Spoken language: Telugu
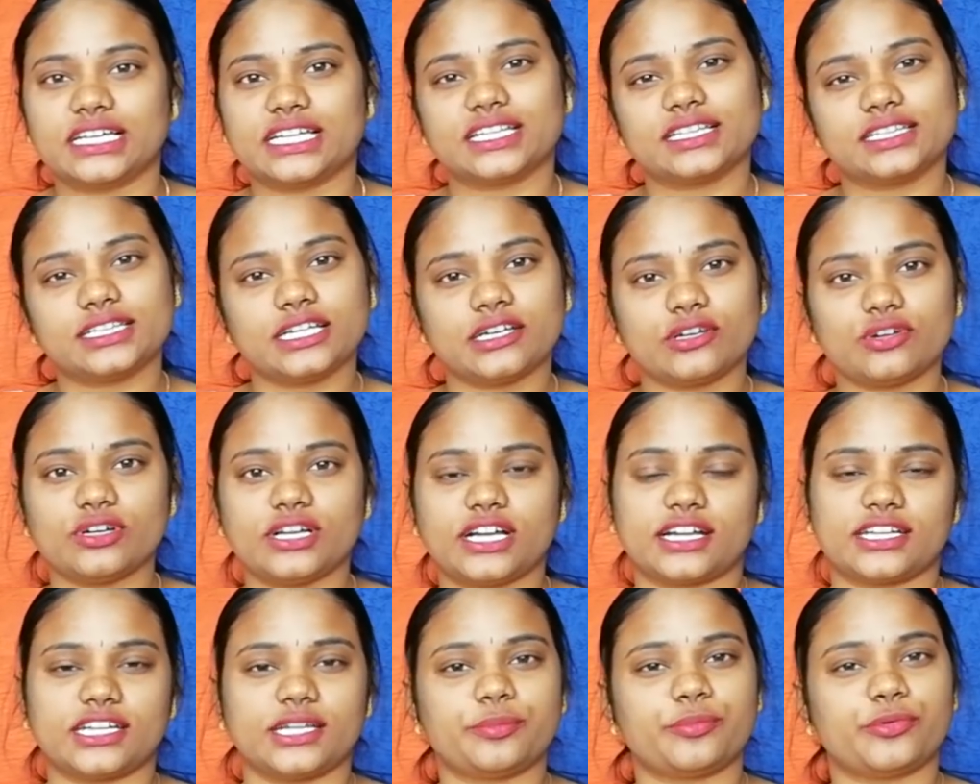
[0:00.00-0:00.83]
ఇద్దరు
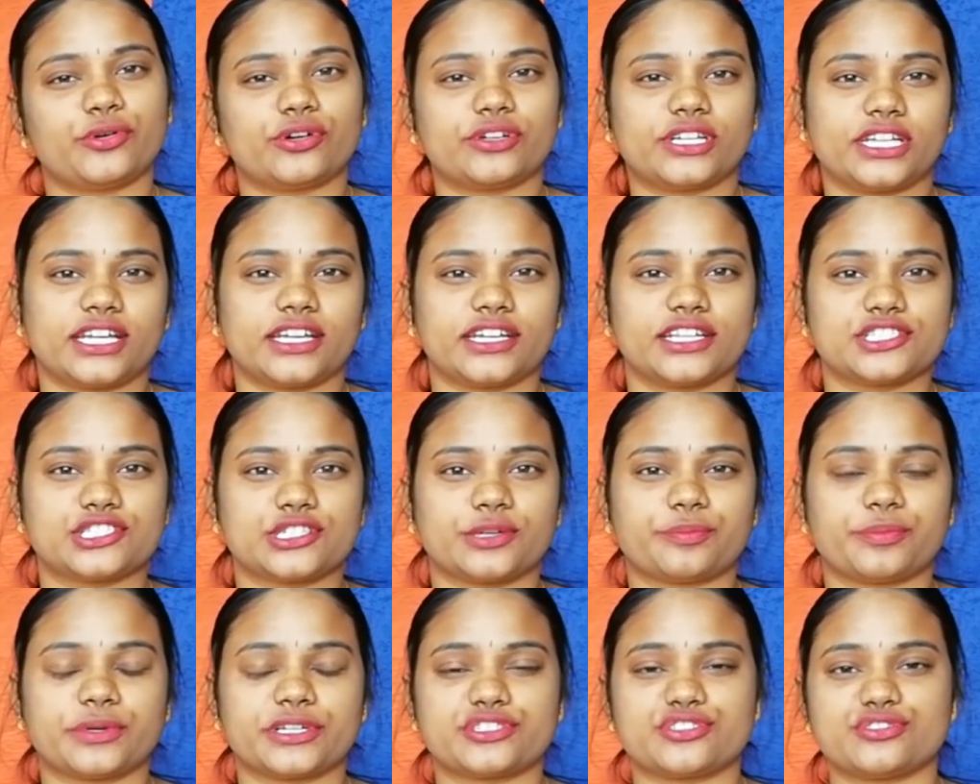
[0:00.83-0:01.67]
గట్టి పోటీ అనే
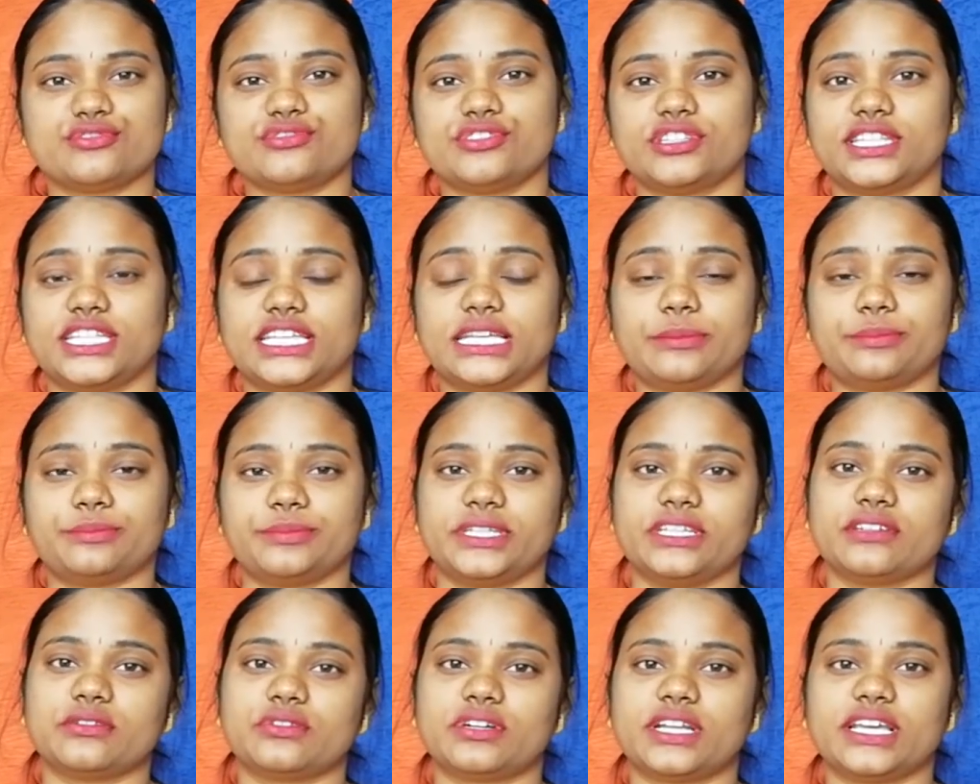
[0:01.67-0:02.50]
చెప్పొచ్చు
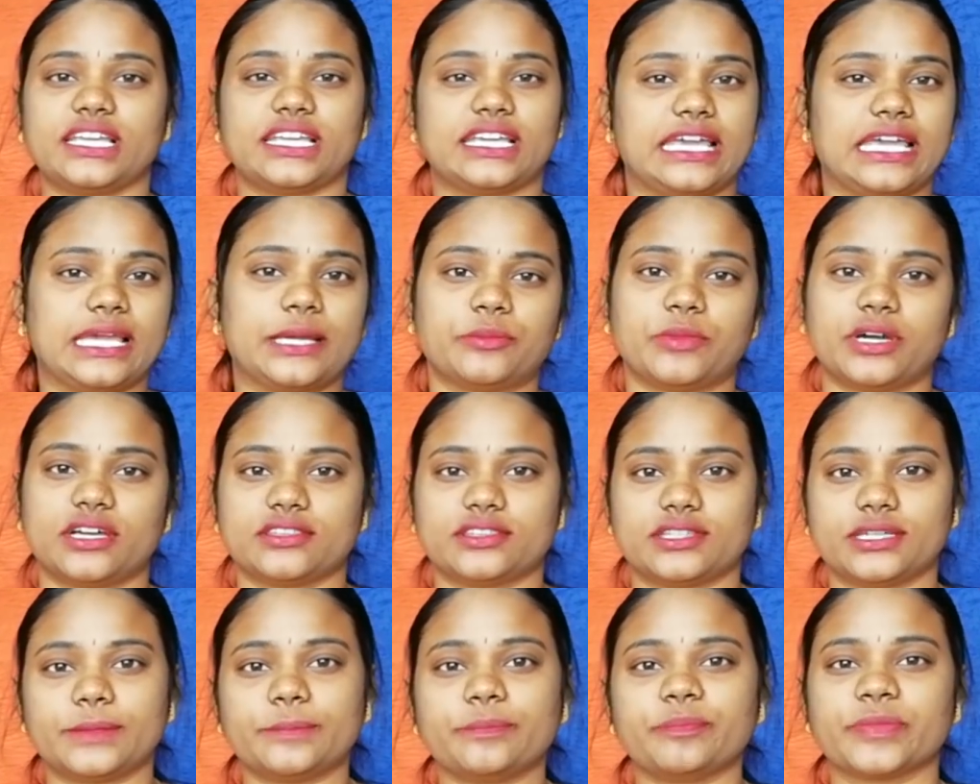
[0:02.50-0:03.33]
దీప్తి కూడా
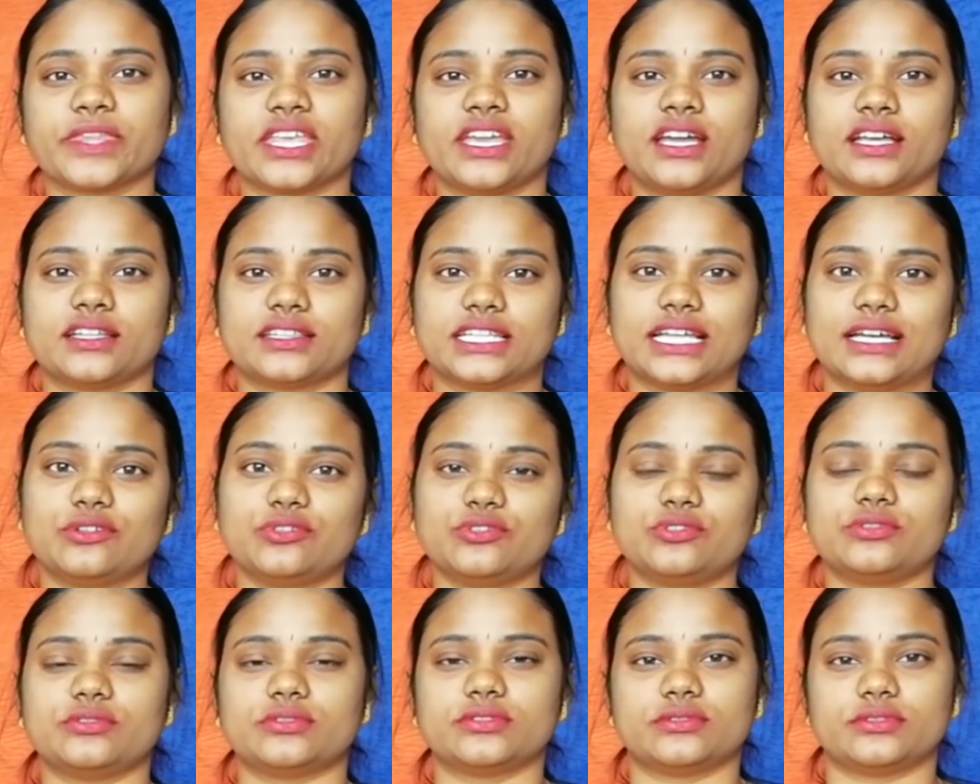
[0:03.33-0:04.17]
ఏమాత్రం
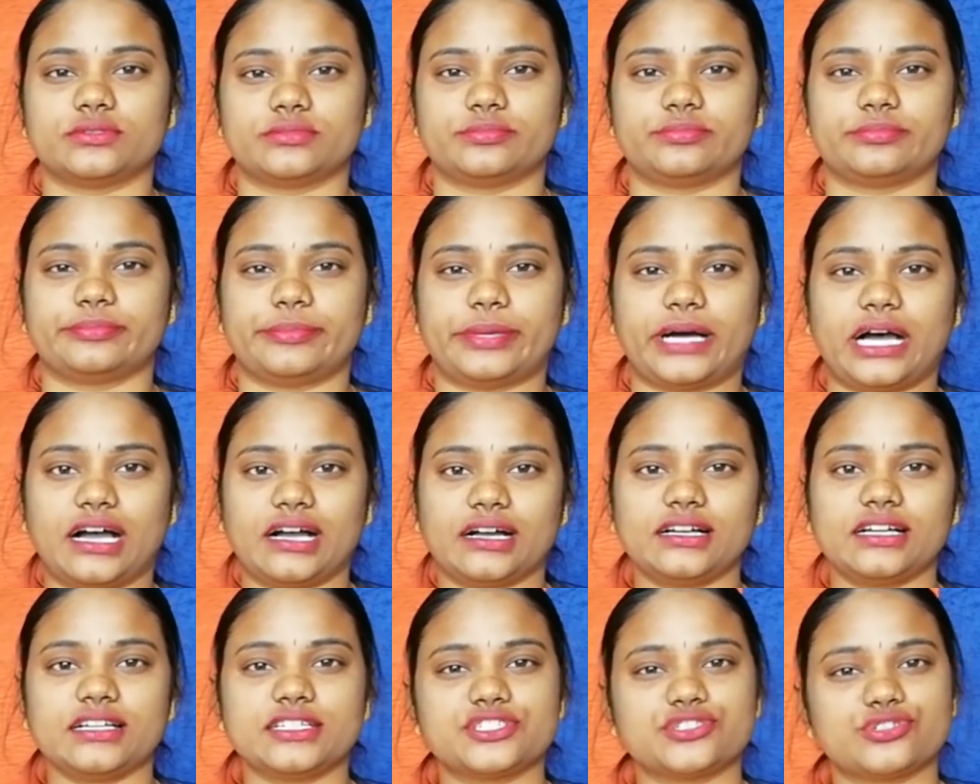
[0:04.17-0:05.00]
తను
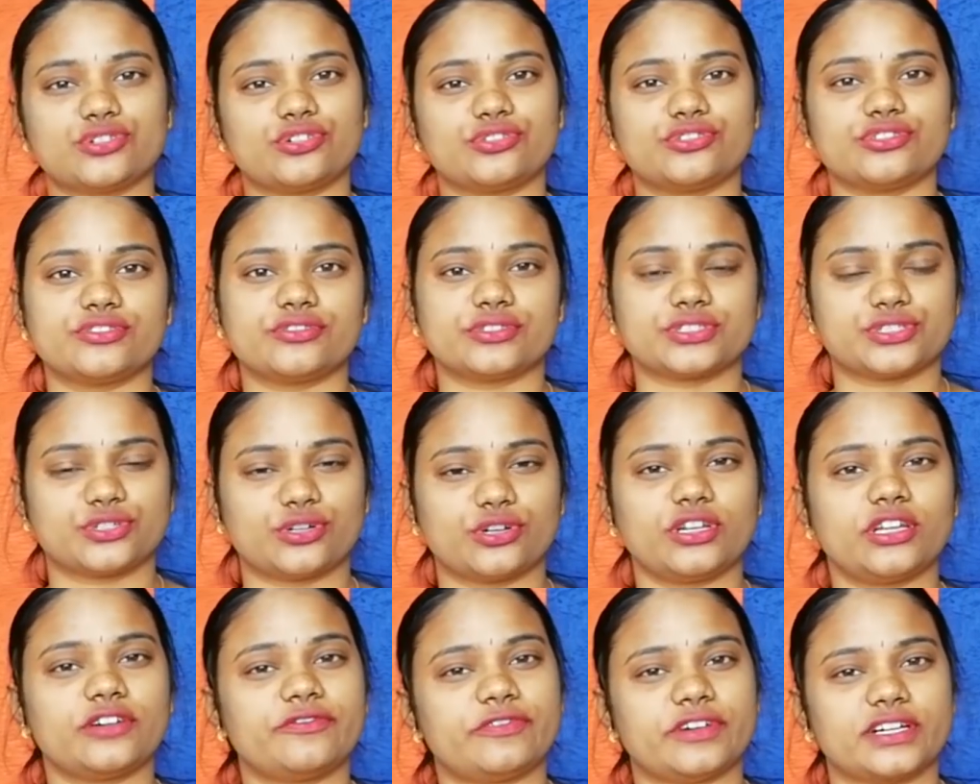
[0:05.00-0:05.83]
బాగా షోను
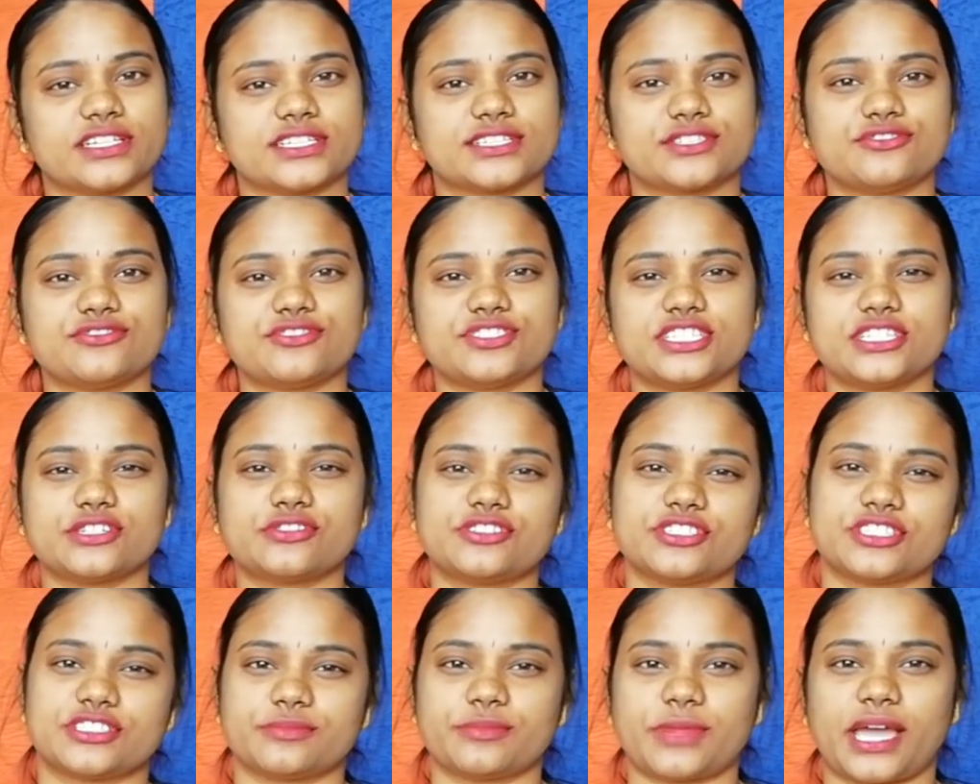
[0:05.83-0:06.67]
షోలో ఫస్ట్ నుంచి
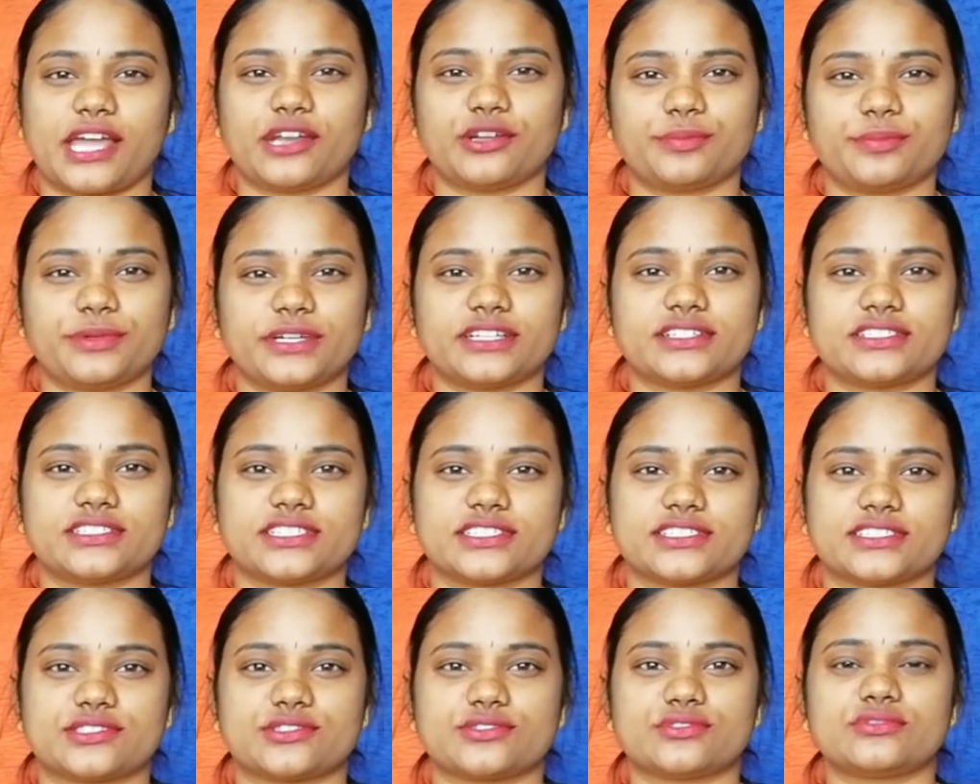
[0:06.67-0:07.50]
కొంచెం మ్యానిపులేట్
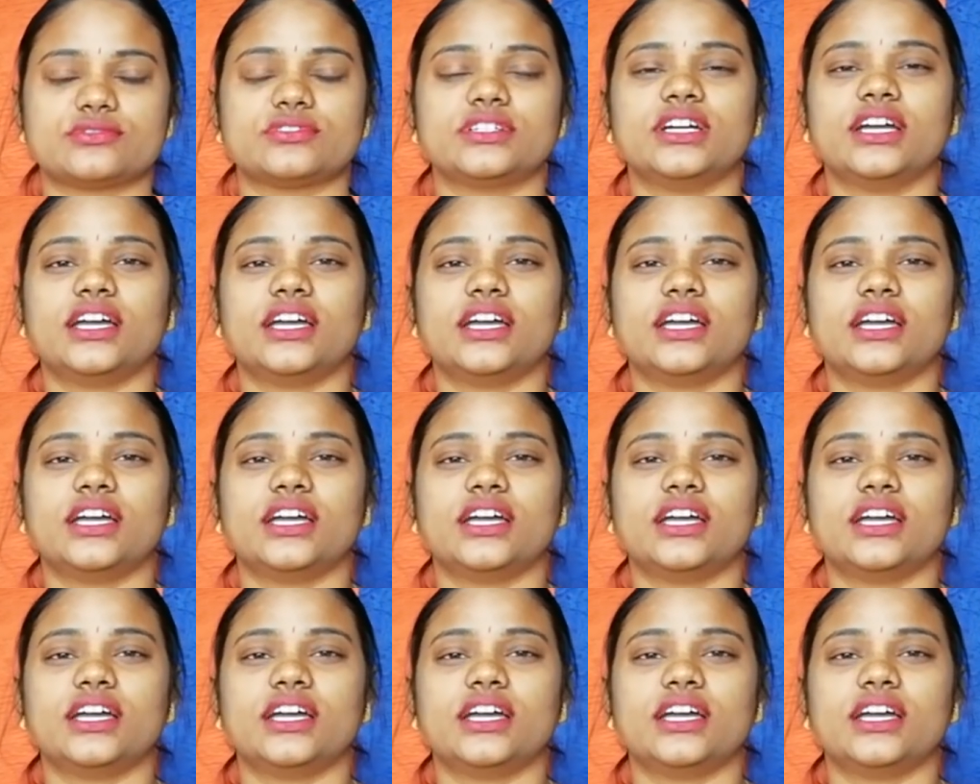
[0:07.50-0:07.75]
చేస్తూ